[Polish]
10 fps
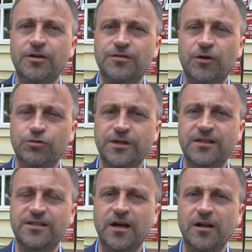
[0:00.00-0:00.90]

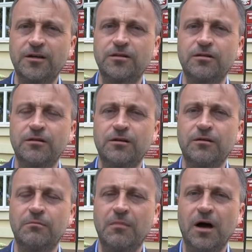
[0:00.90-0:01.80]
Związek Select
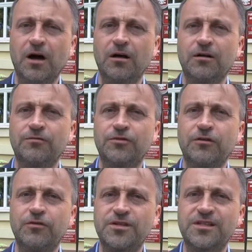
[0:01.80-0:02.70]
ma w
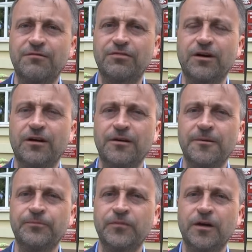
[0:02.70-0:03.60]
tej chwili stawkę
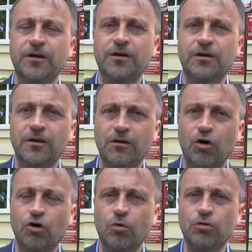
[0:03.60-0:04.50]
Y,
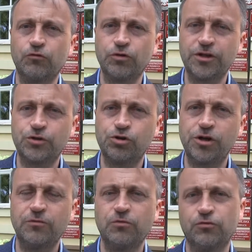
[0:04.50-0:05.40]
około
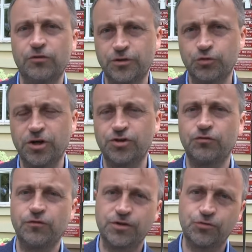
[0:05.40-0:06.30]
27, 26,
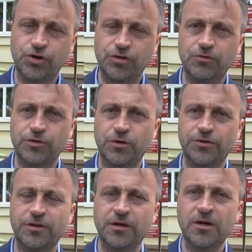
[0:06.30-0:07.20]
27
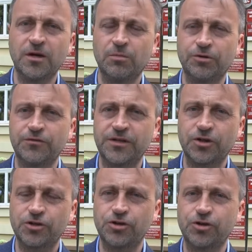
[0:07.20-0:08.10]
zł, bo to w
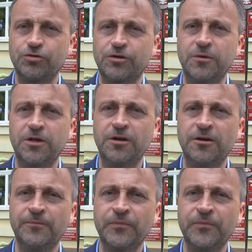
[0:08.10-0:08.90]
zależności od gminy